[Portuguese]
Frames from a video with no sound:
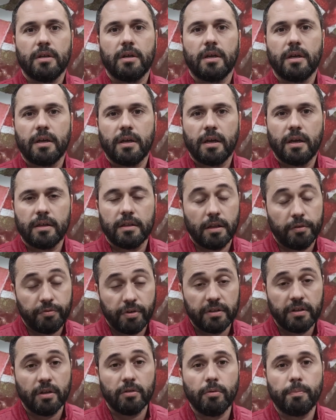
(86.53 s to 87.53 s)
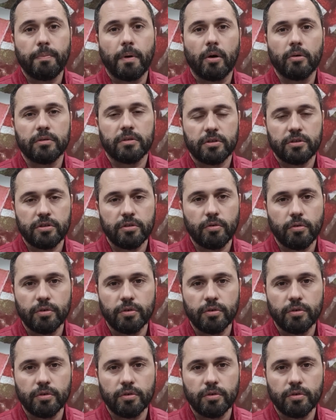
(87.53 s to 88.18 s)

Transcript: é, e defendendo pautas de